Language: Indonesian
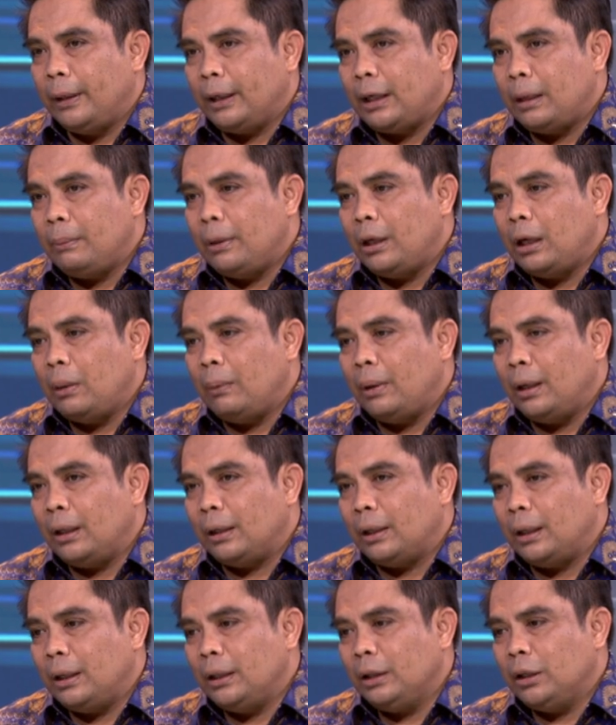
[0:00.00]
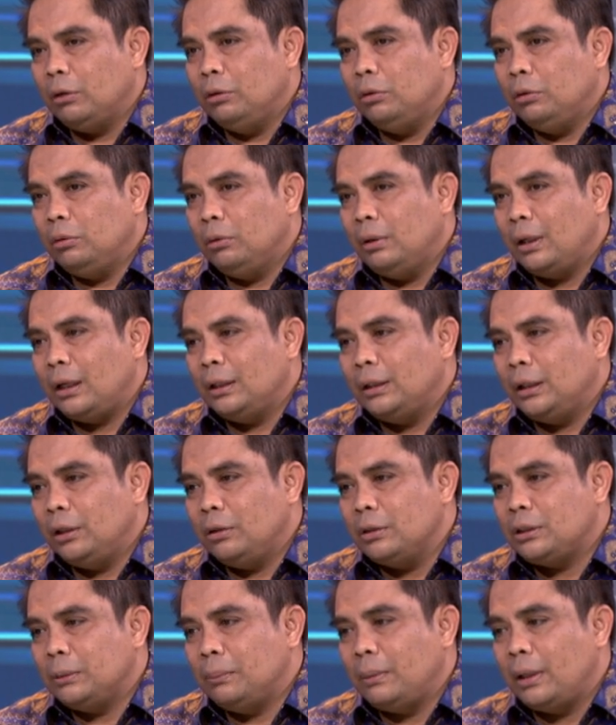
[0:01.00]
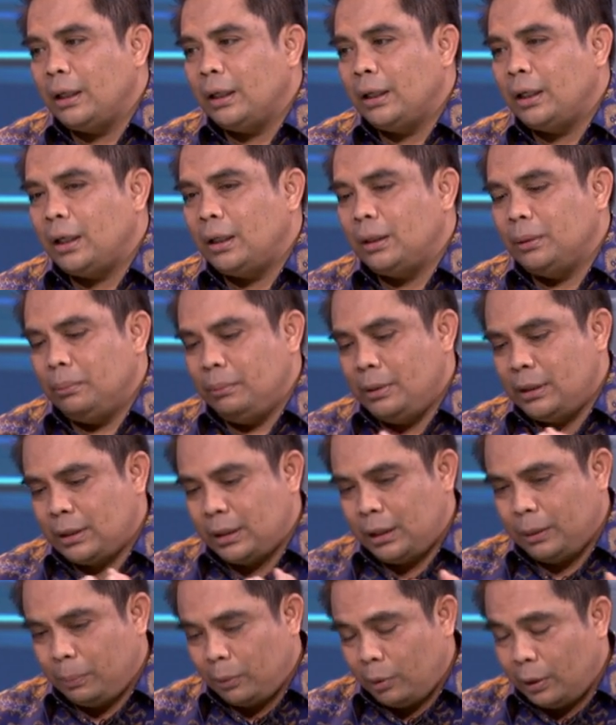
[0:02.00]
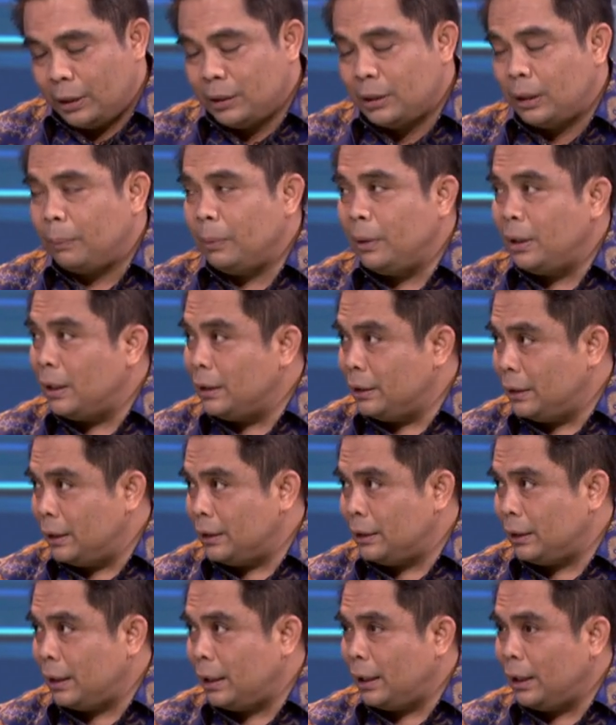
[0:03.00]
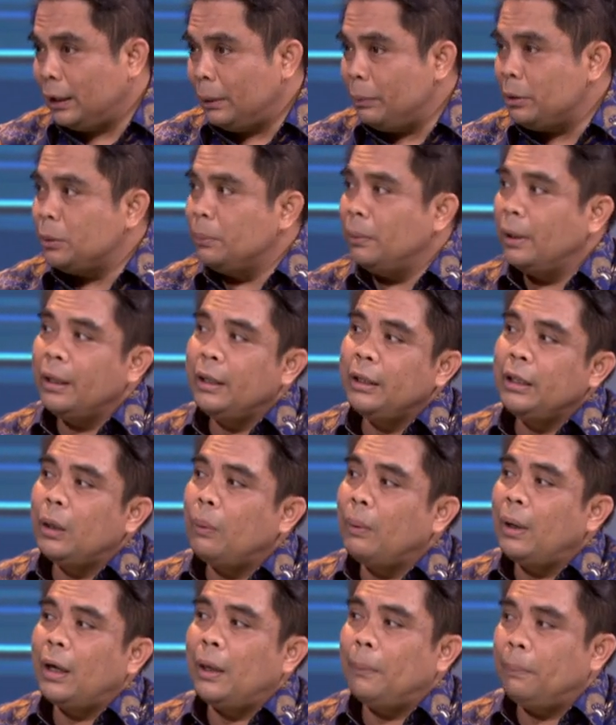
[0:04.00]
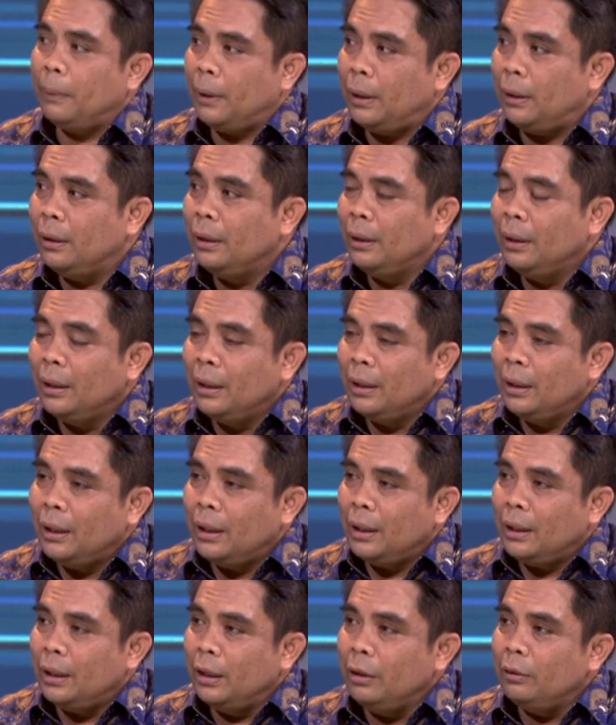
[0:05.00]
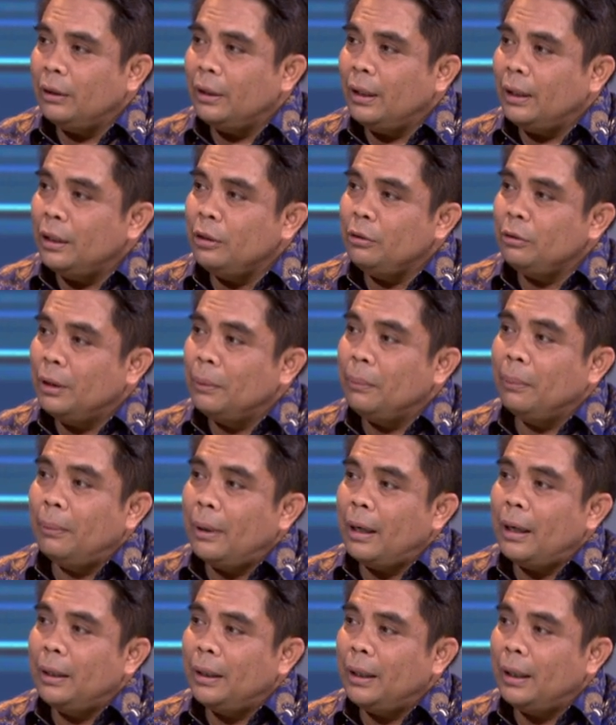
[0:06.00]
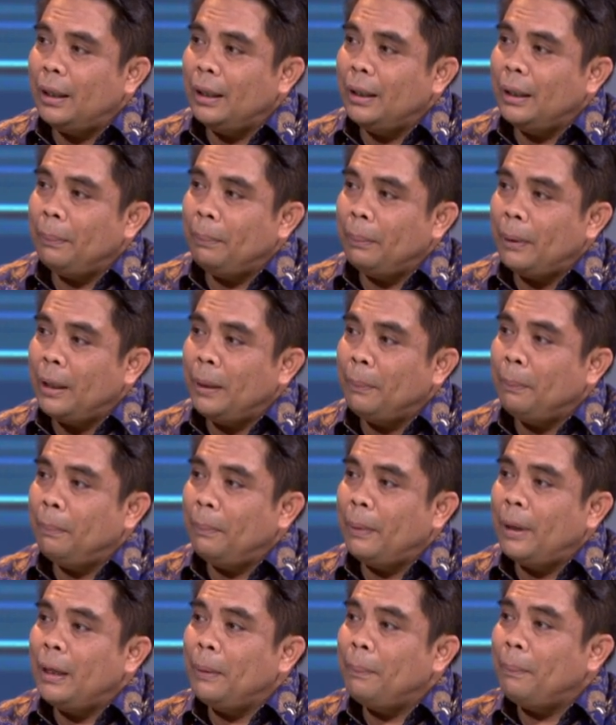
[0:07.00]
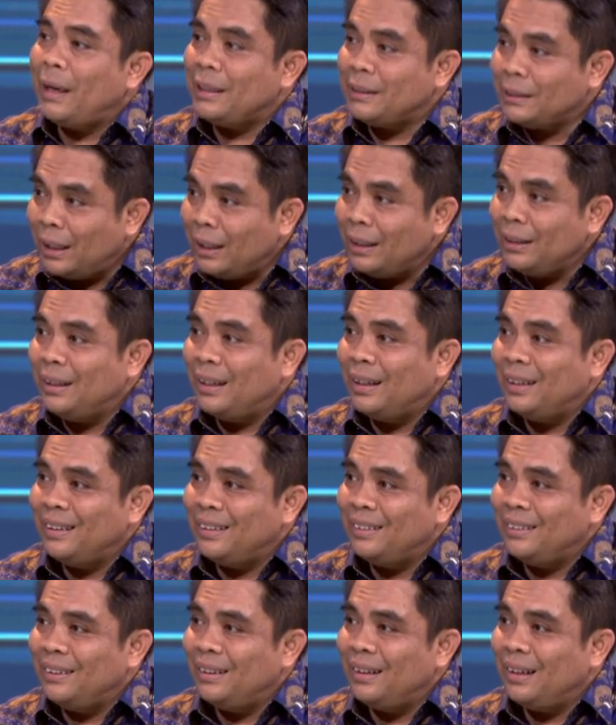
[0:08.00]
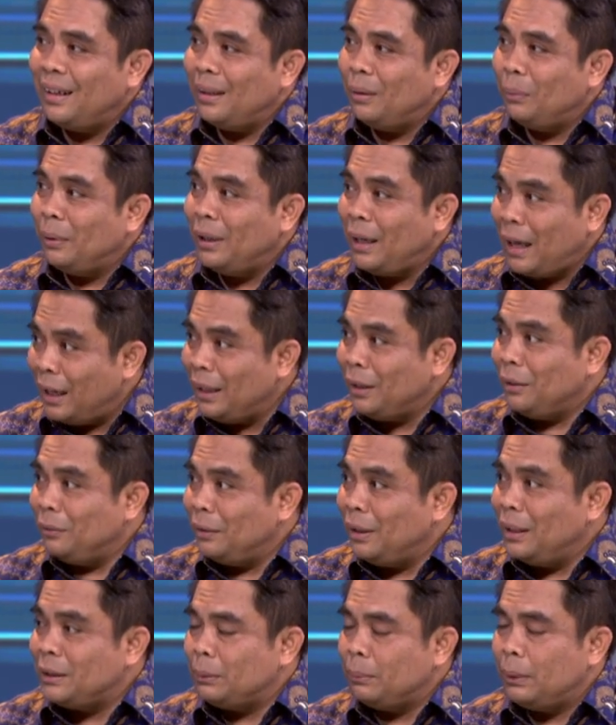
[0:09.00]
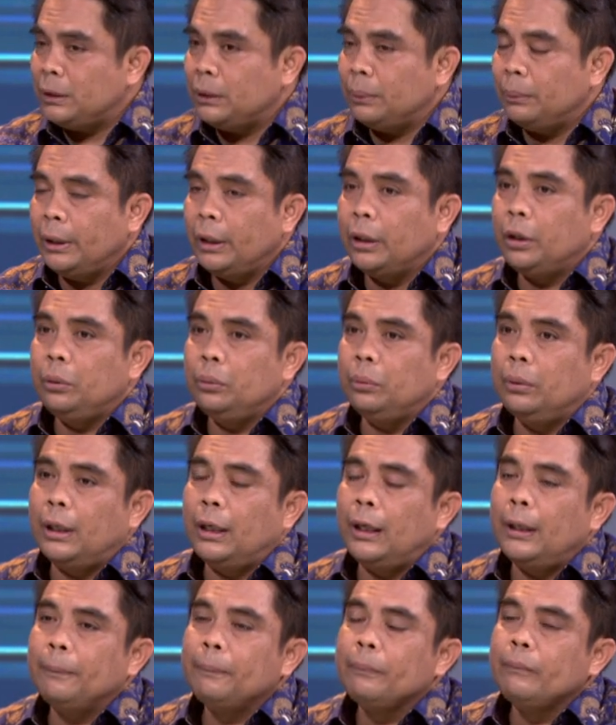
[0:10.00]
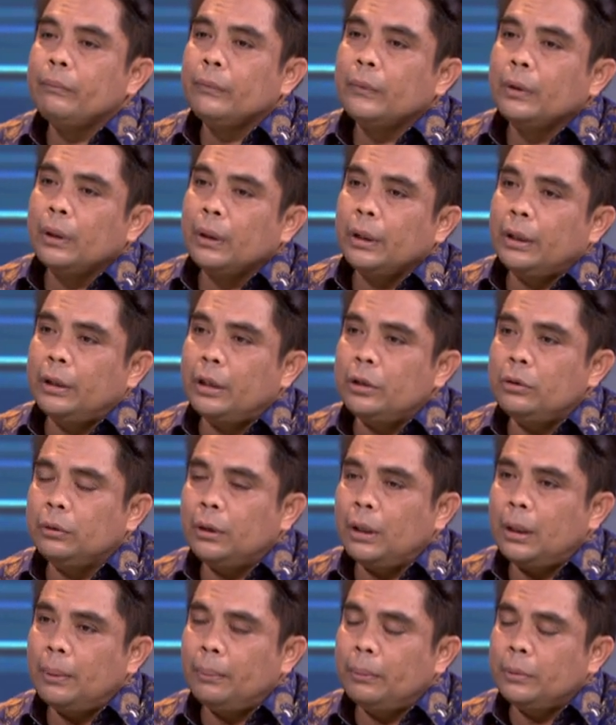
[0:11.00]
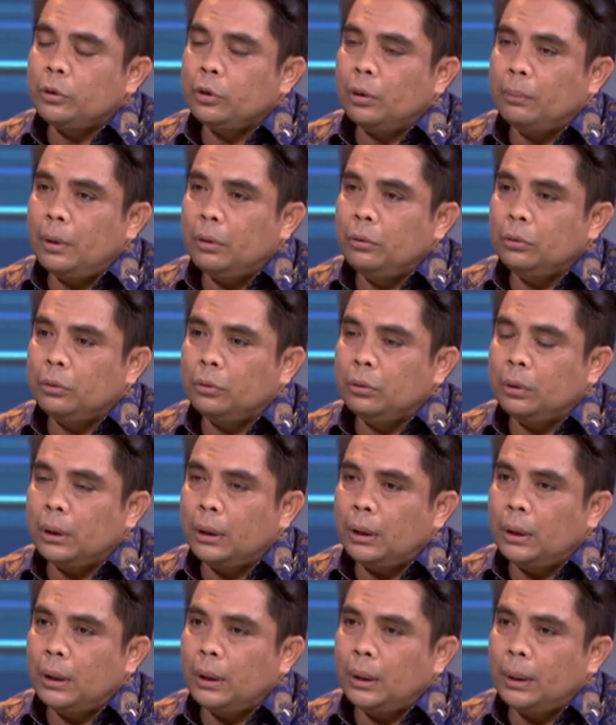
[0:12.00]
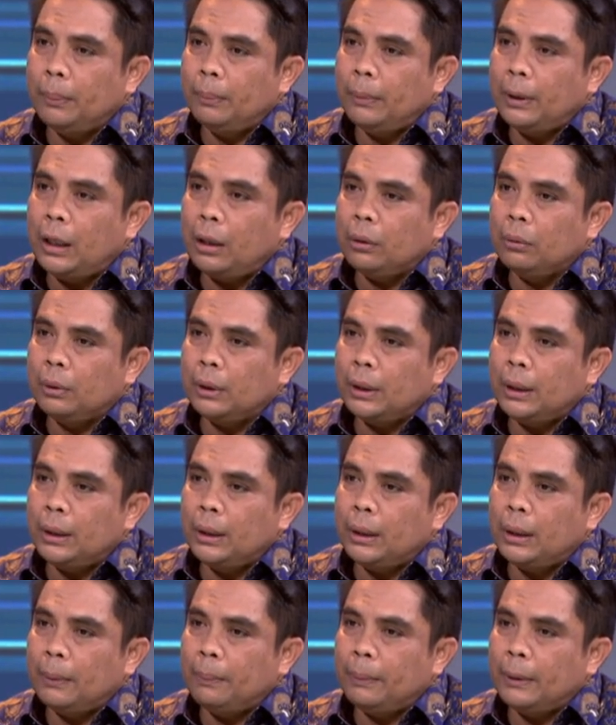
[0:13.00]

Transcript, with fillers: mereka menawarkan keuntungannya itu sebagian bisa diperoleh secara finansial sekarang, tapi sebagian dia wakafkan. Jadi ternyata juga menarik. ada ada ada ada pasarnya ya, gitu ada ya, pasar. menarik untuk hal semacam. Yang kedua, kita juga mencoba untuk uh, melakukan